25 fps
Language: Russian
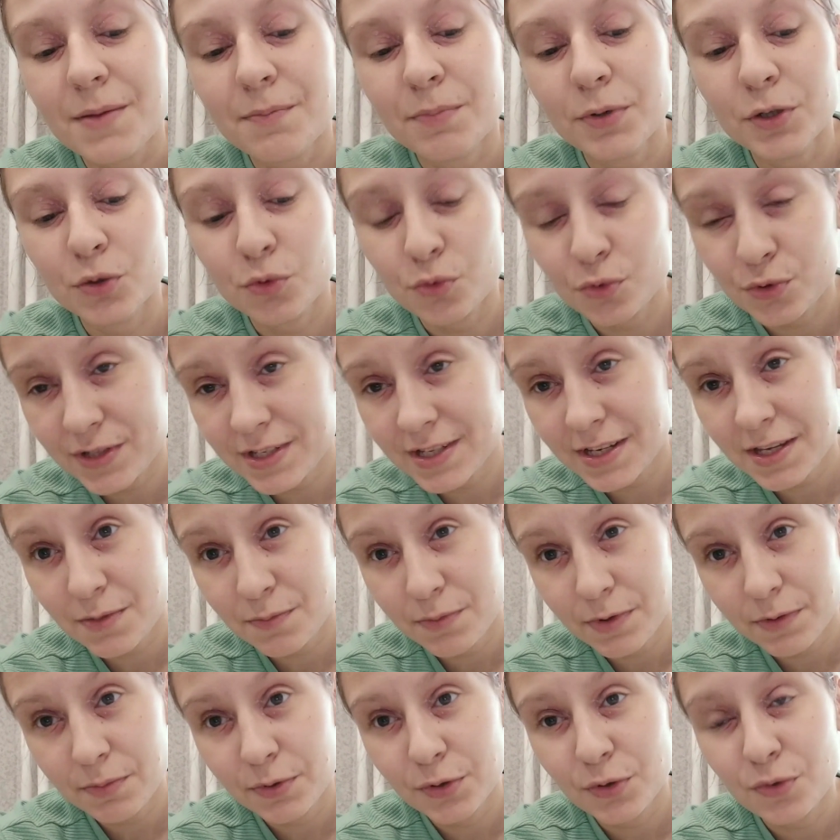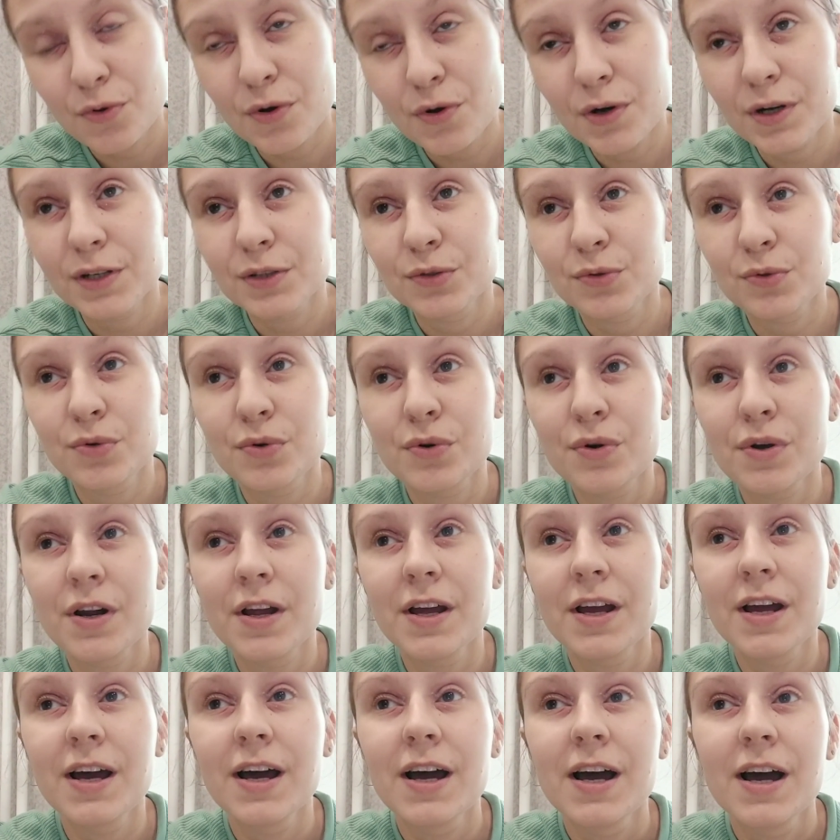подгузники бэби-го,
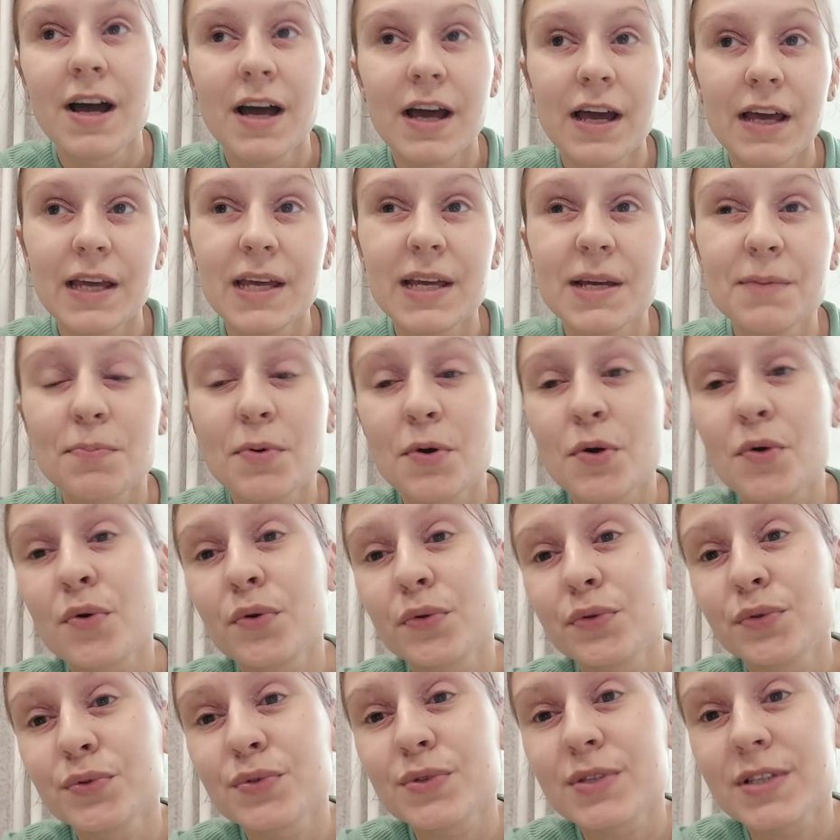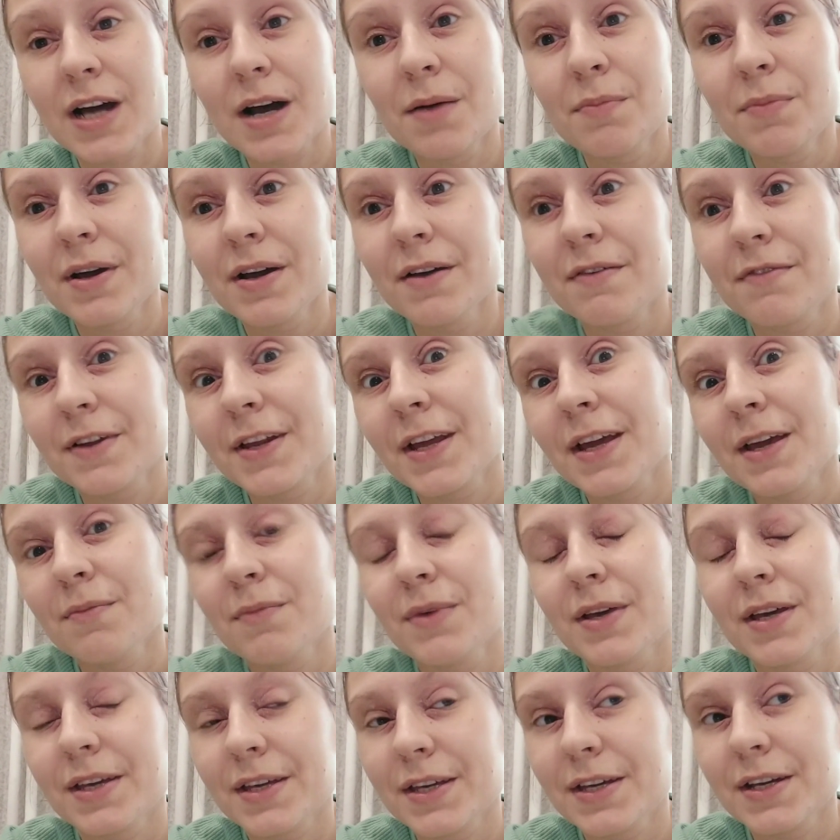которые... И, походу, самое
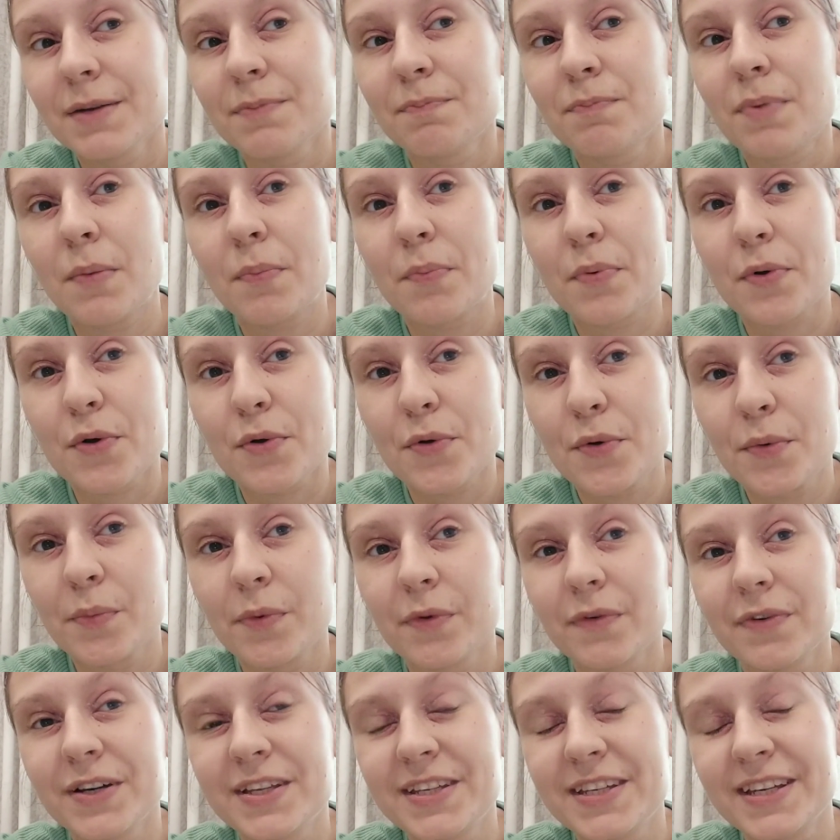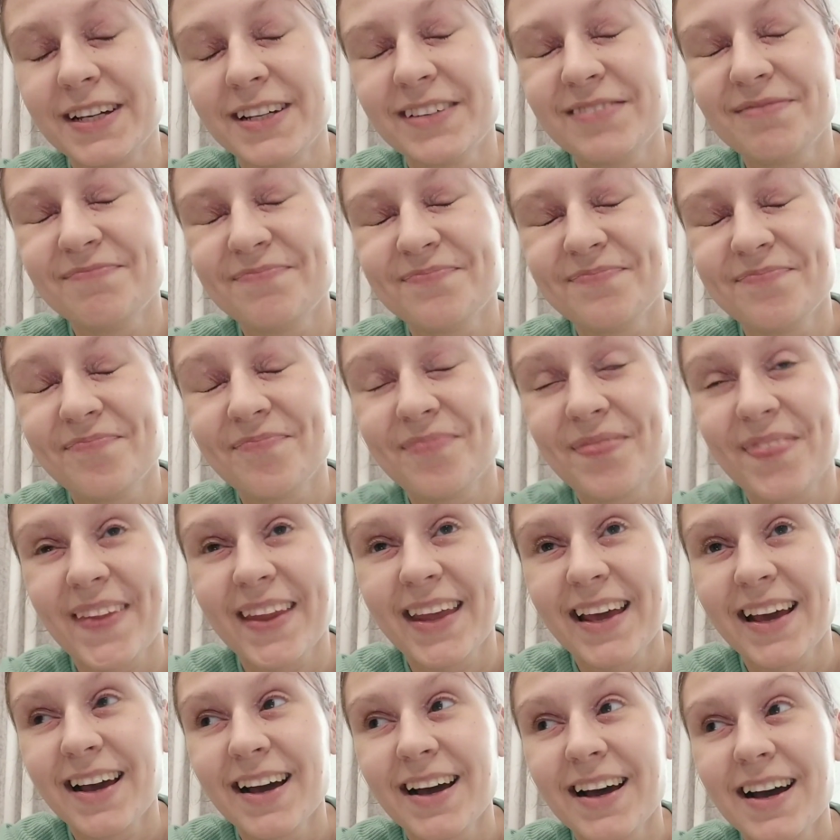время их попробовать
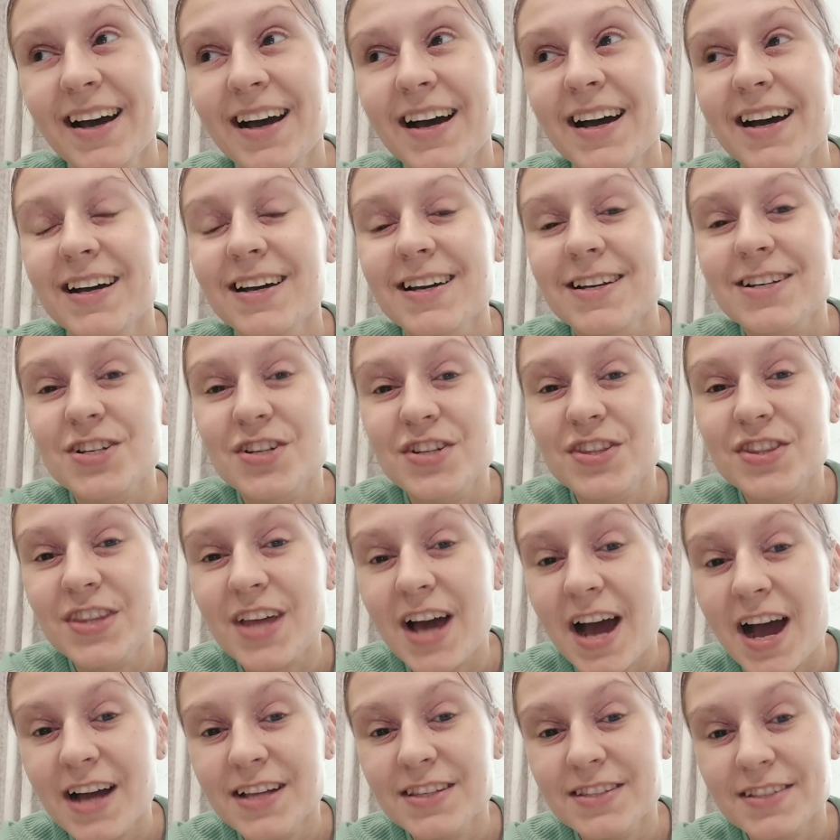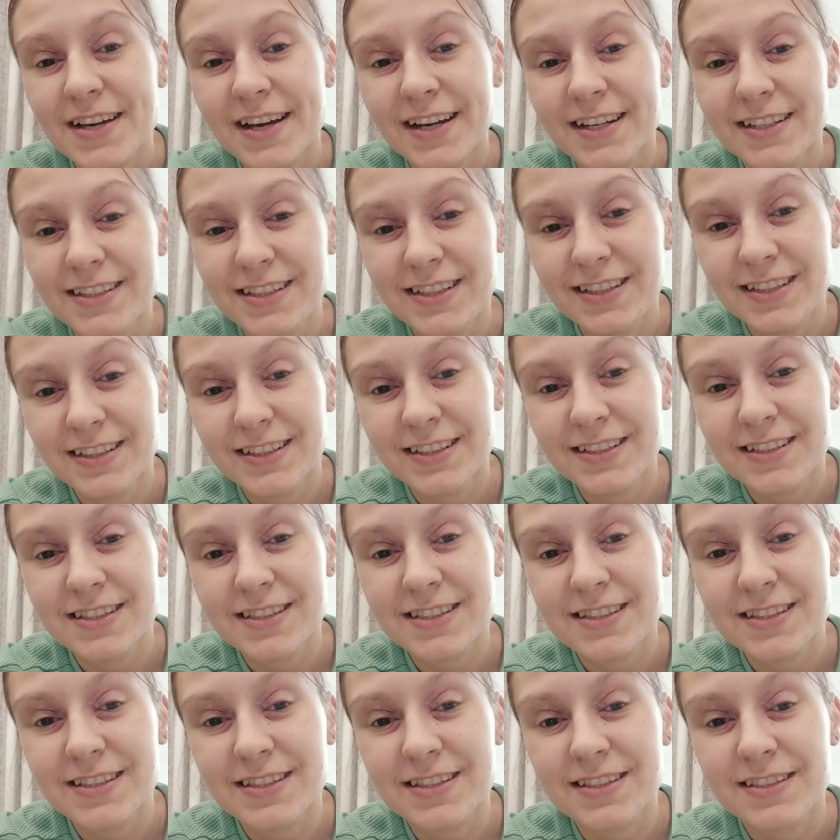ждать
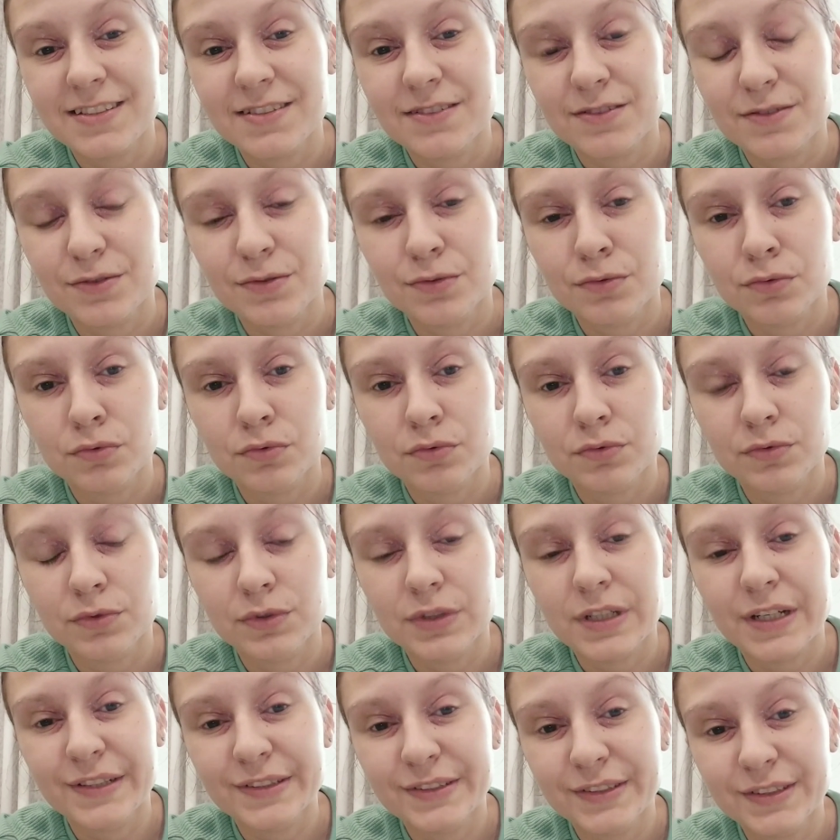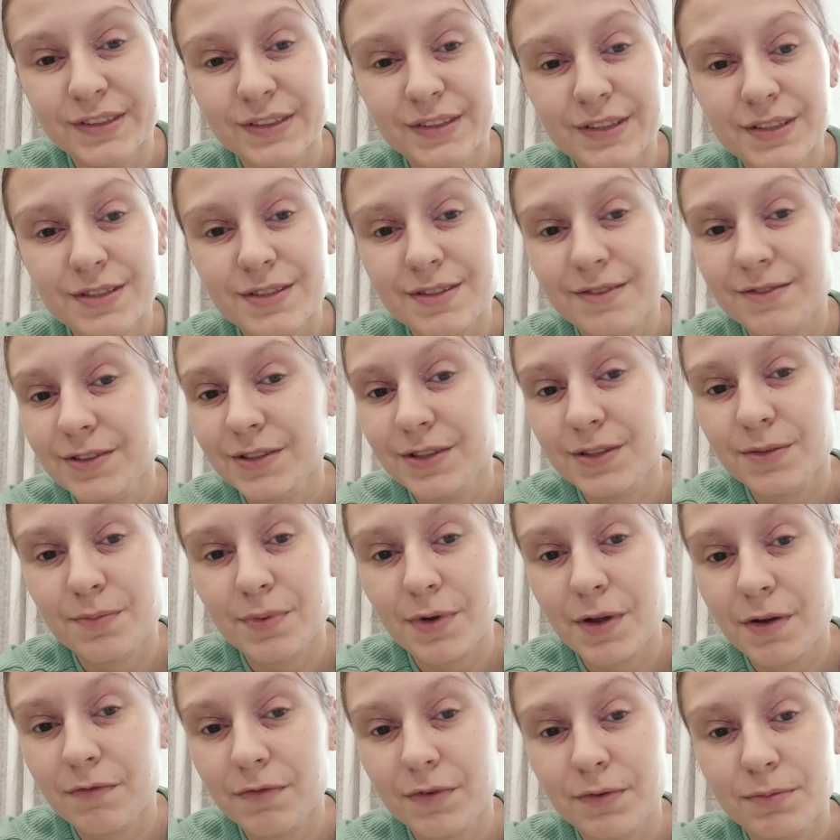11, э, до 11 это
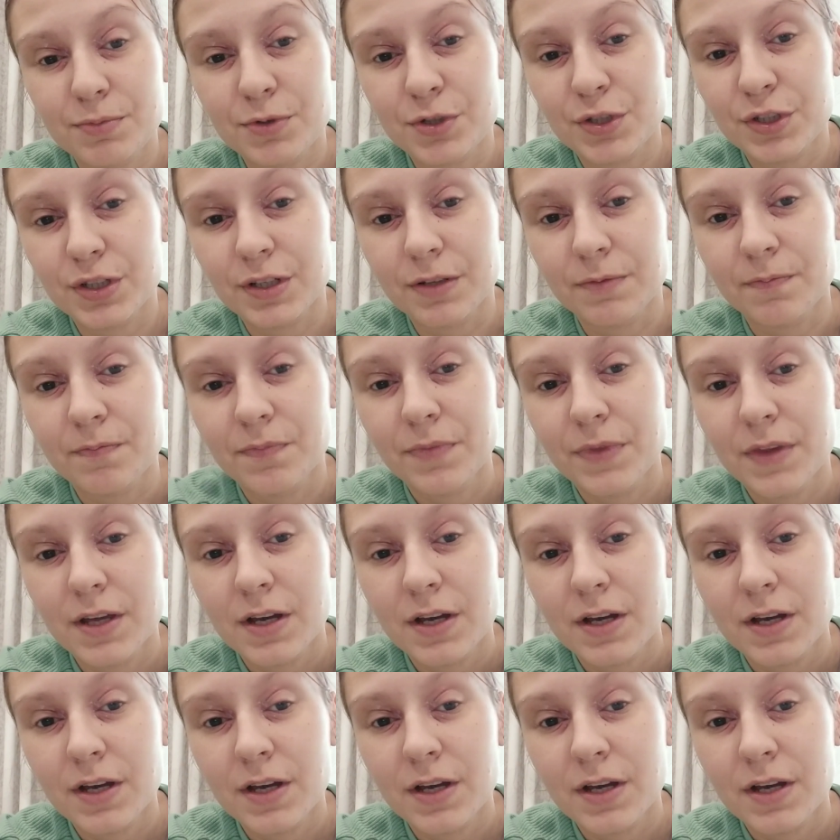прям вообще.